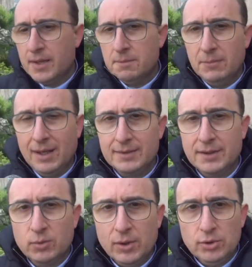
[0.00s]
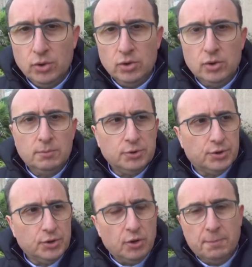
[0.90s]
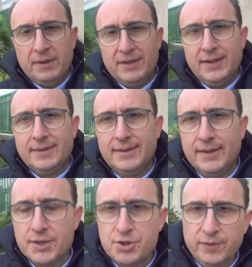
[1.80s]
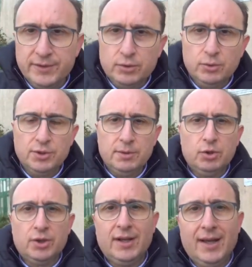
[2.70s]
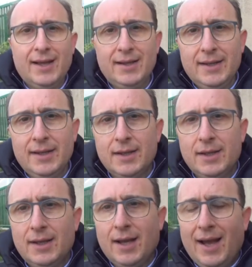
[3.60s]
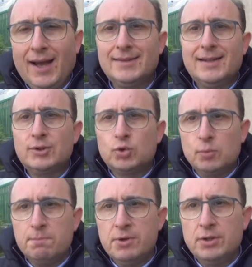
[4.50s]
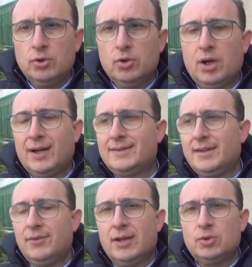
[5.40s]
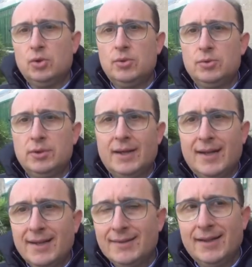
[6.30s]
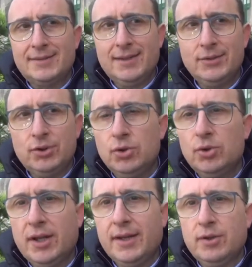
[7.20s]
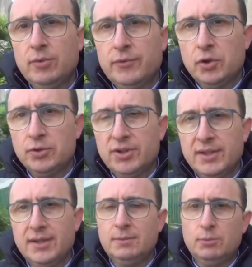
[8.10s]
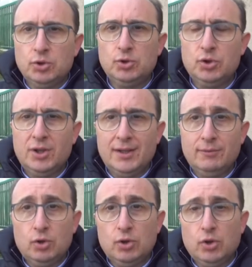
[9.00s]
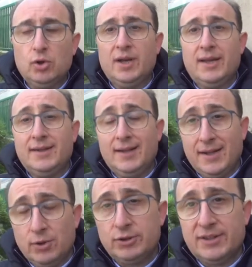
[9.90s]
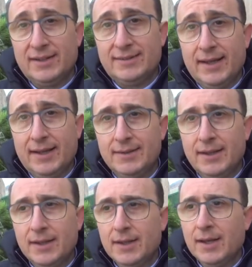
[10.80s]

Ma da quando Monsignor Pennisi è arcivescovo di Monreale ha da subito attivato una grande attenzione nei confronti del mondo del lavoro e delle nostre aziende